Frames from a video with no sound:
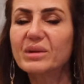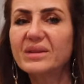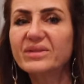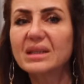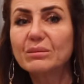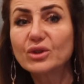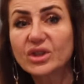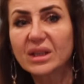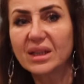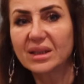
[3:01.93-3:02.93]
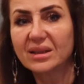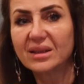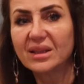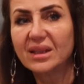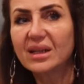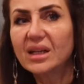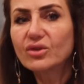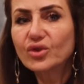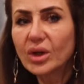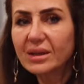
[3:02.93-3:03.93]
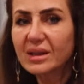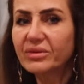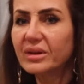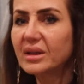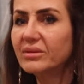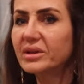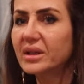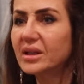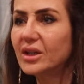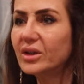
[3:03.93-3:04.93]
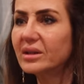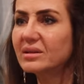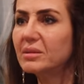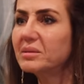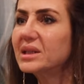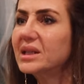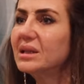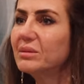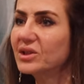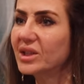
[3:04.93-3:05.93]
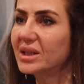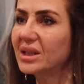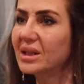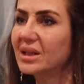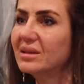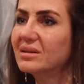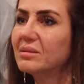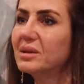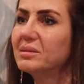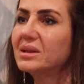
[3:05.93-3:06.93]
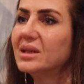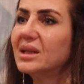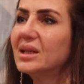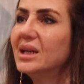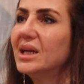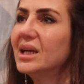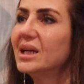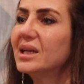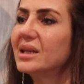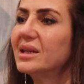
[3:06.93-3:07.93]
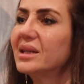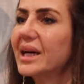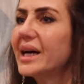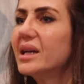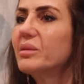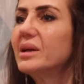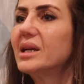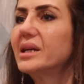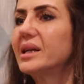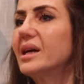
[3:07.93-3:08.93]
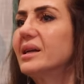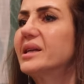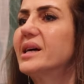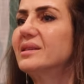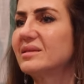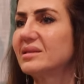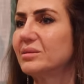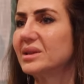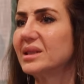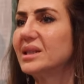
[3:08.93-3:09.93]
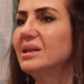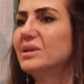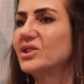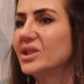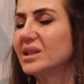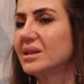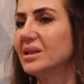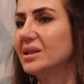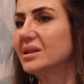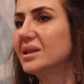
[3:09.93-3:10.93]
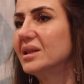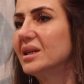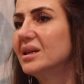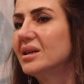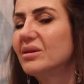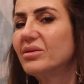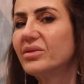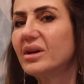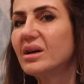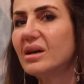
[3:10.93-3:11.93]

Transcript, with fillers: بنفس المشكله لانه شو هدف الفكر الحر اذا ما بدنا نحل مشاكل اذا ما بدنا آه، نغربل لنحسن بدنا نحل مشاكل يعني ف